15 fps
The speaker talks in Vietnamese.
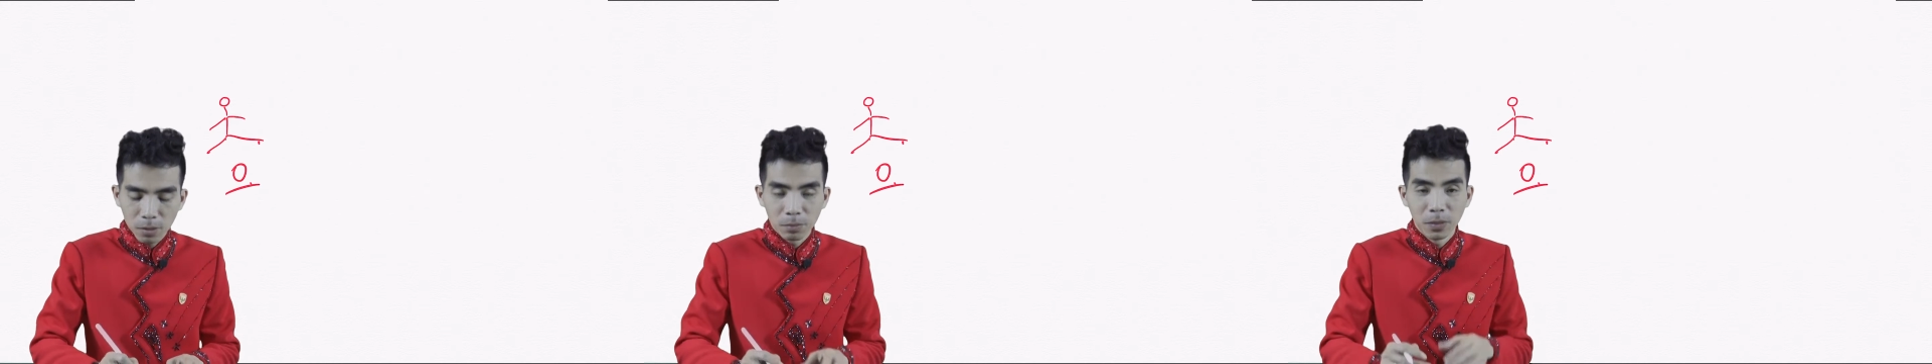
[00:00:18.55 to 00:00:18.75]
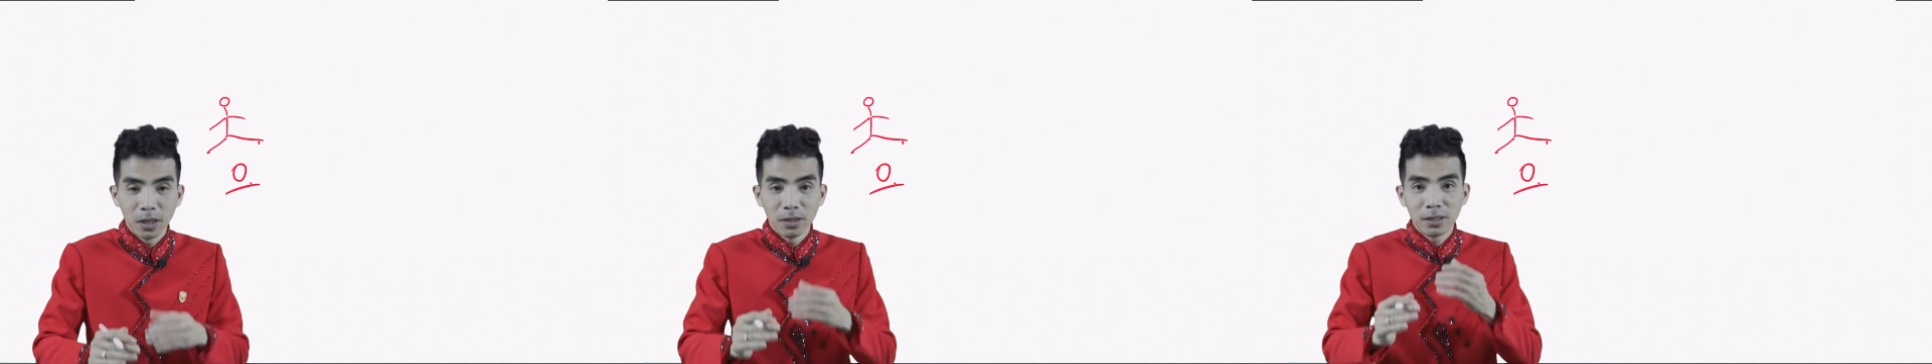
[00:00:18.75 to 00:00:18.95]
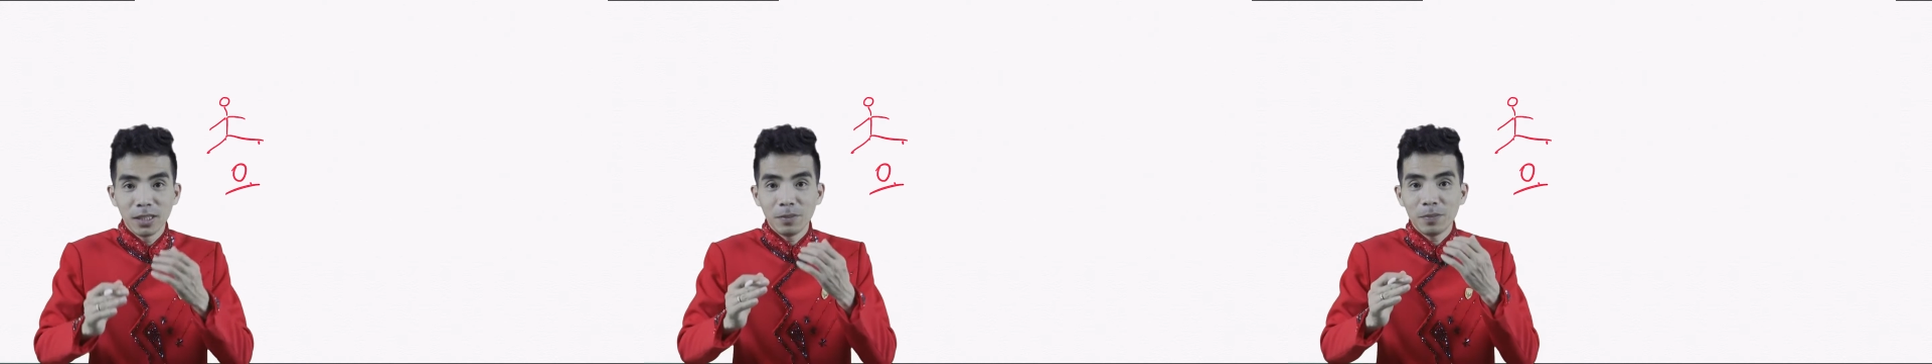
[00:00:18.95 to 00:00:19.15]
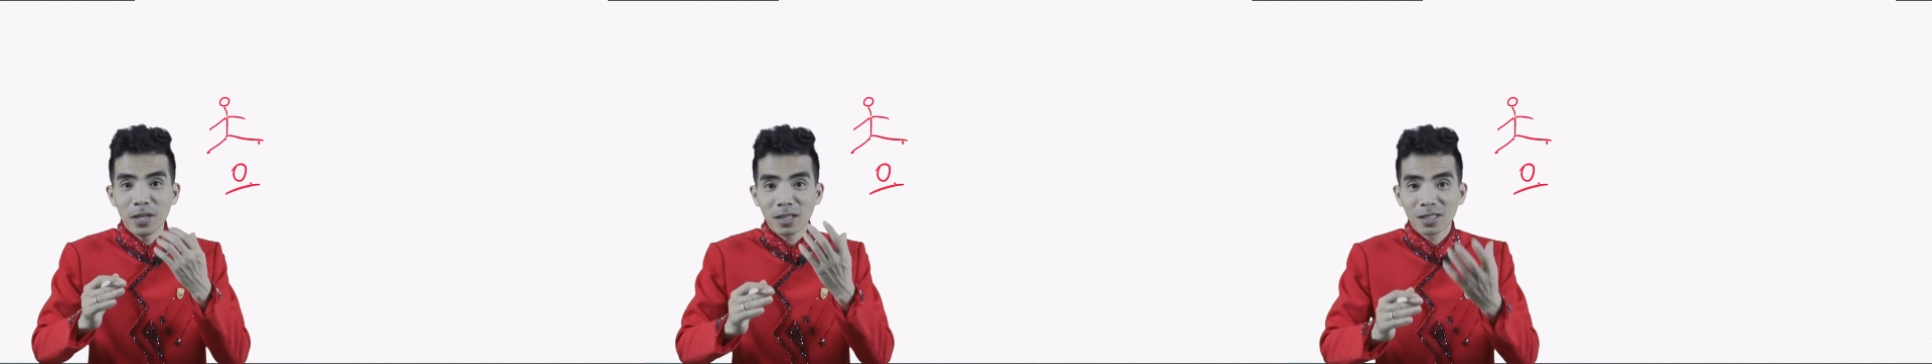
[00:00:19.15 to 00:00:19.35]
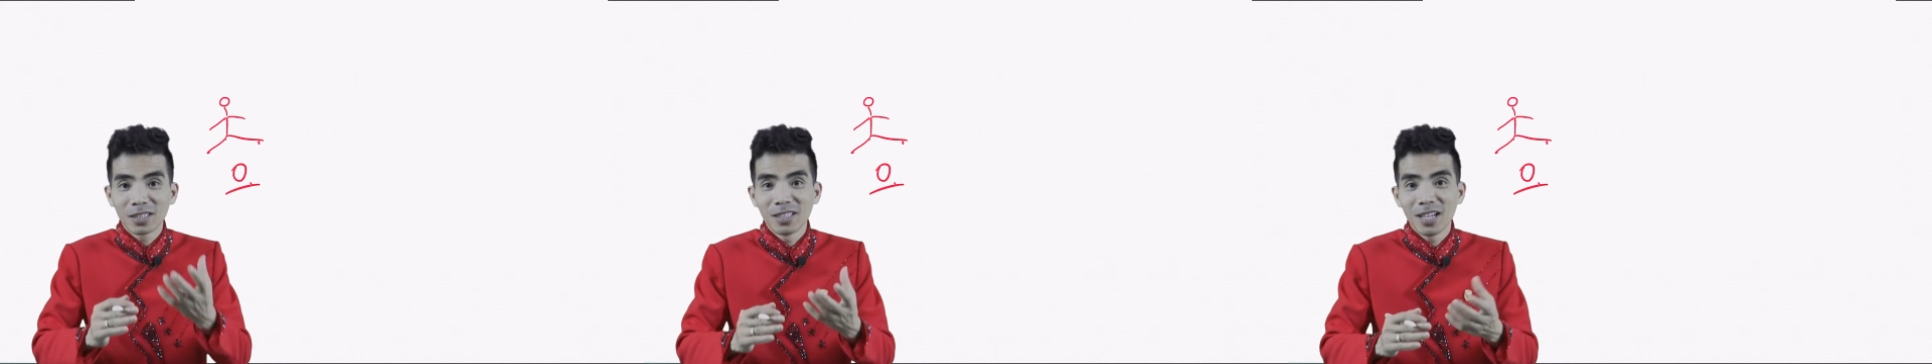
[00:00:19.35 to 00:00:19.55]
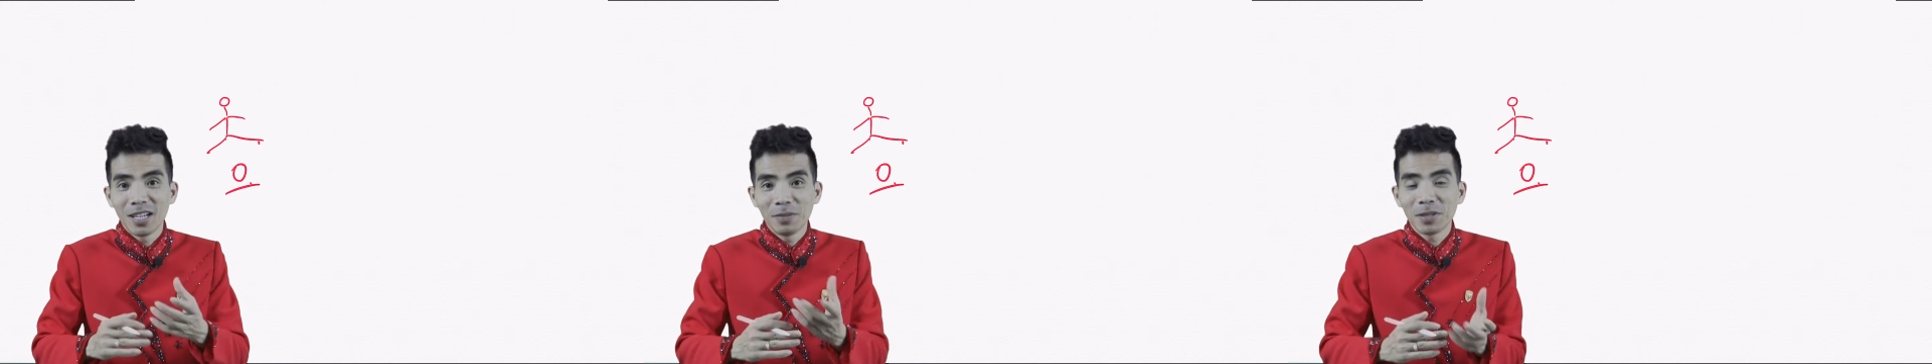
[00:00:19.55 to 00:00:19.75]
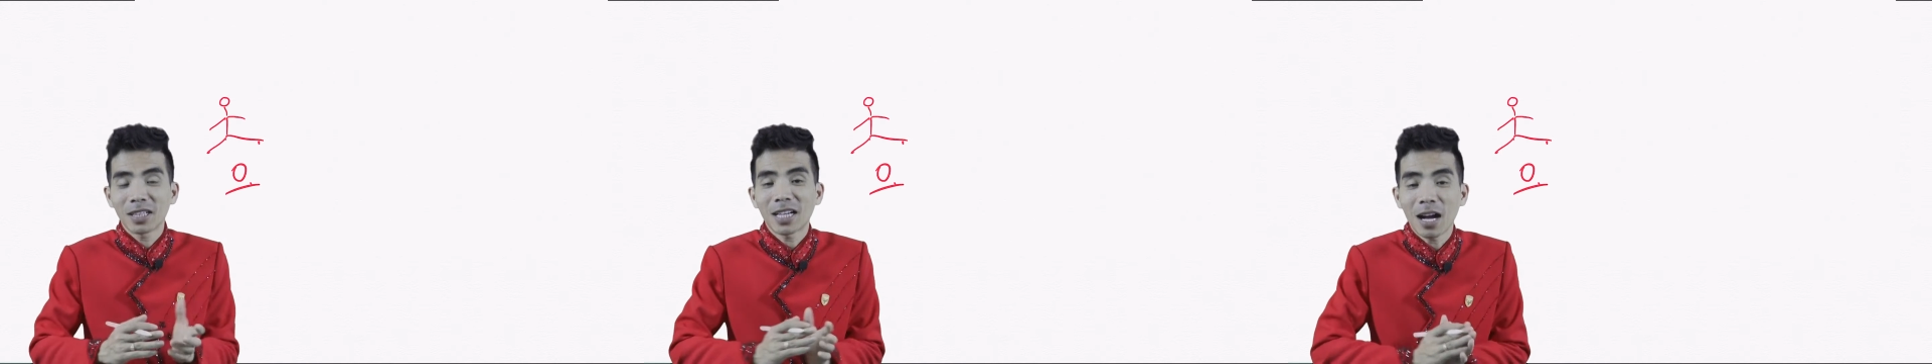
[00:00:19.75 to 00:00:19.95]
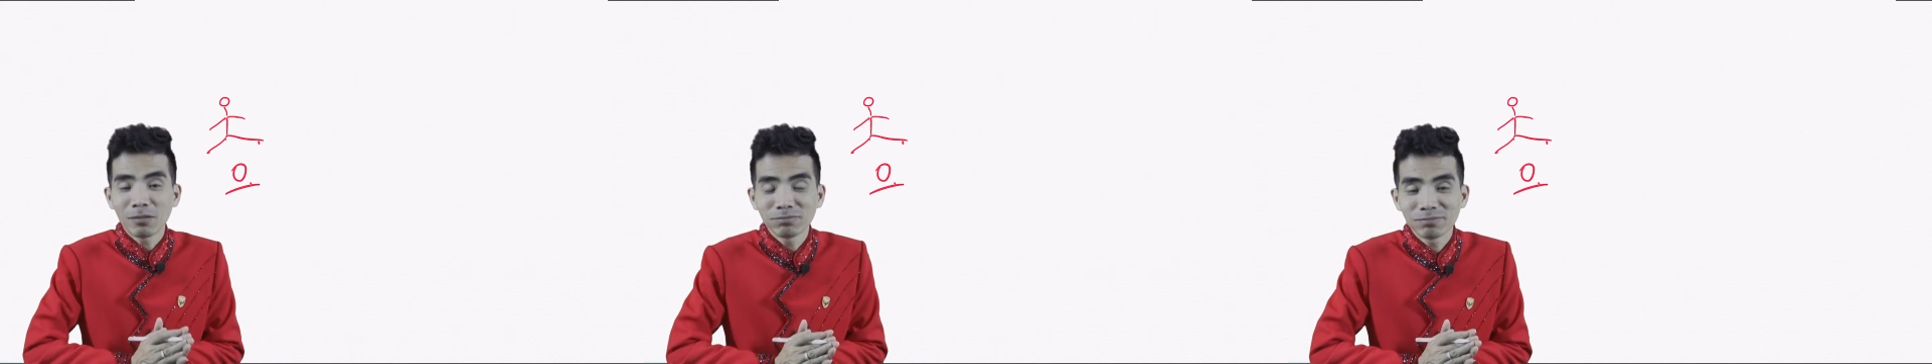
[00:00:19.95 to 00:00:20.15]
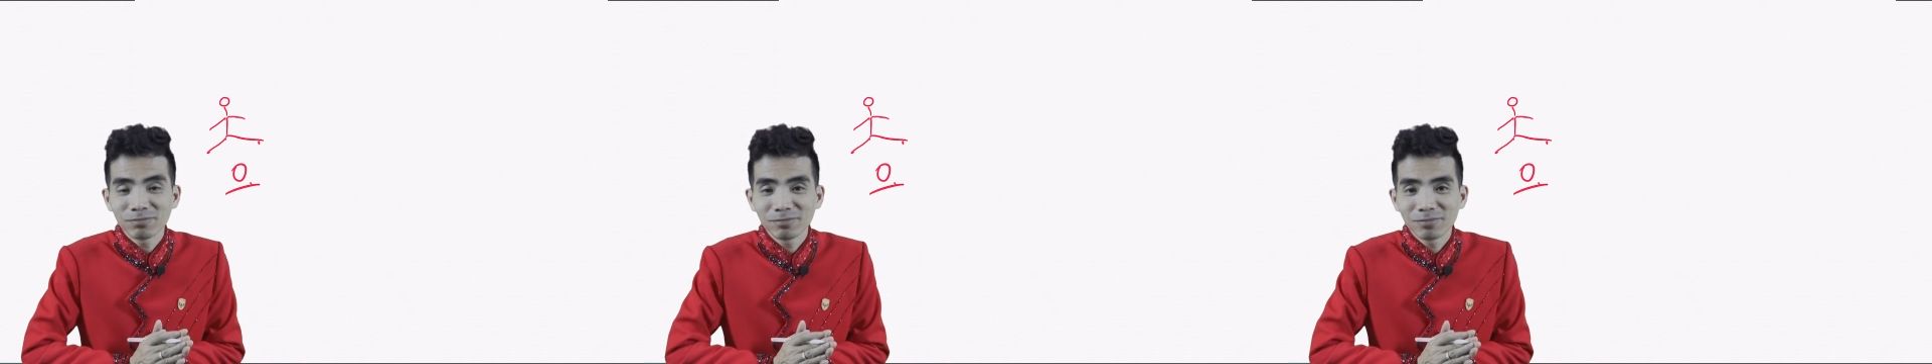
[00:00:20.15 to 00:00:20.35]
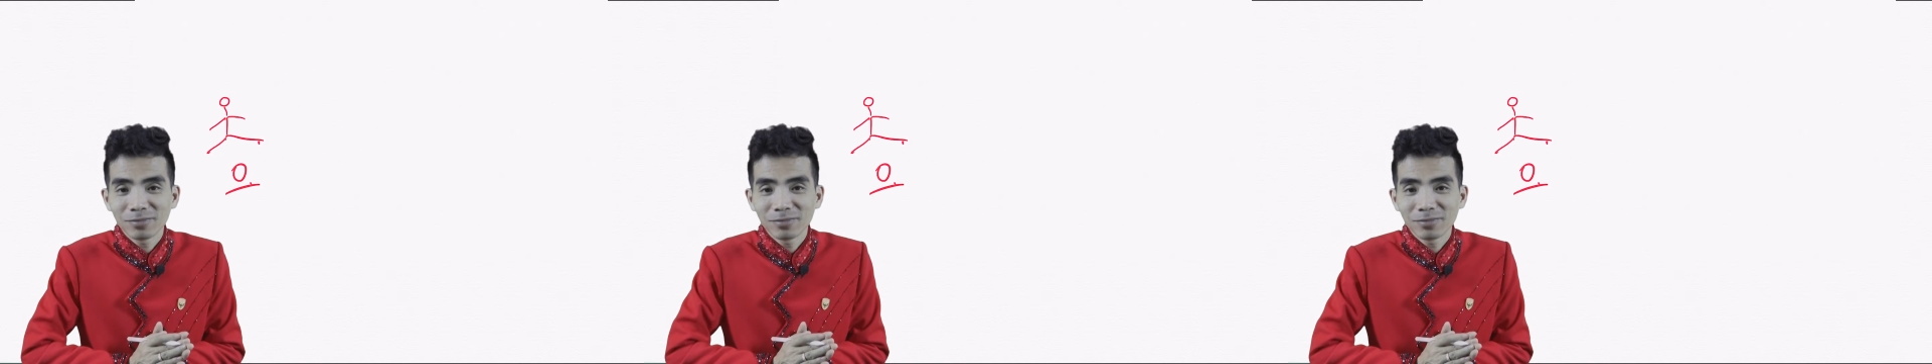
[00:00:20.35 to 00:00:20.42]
Mình chỉ biết cười, biết khóc.